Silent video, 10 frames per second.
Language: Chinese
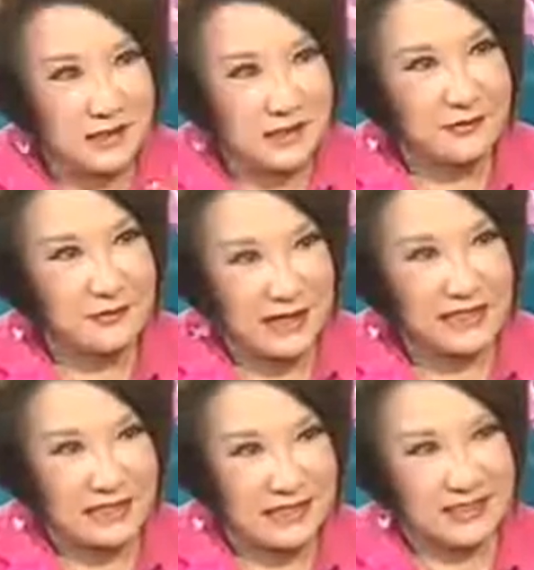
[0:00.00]
这个的发
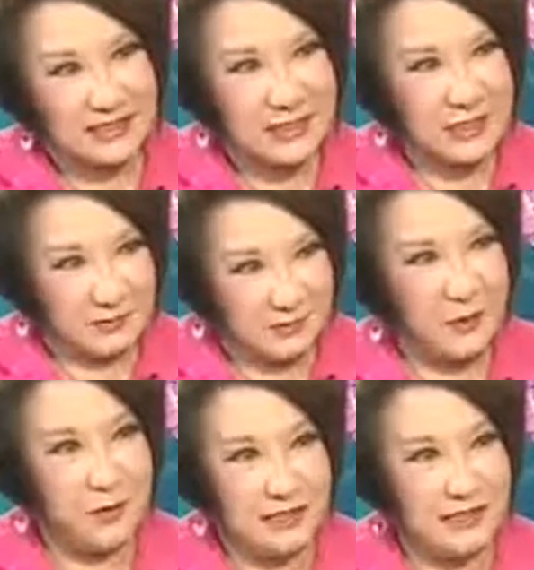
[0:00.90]
展史是怎么
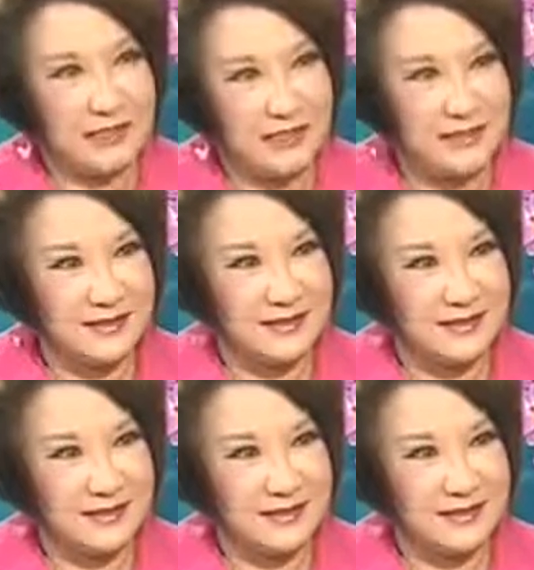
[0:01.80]
一回事？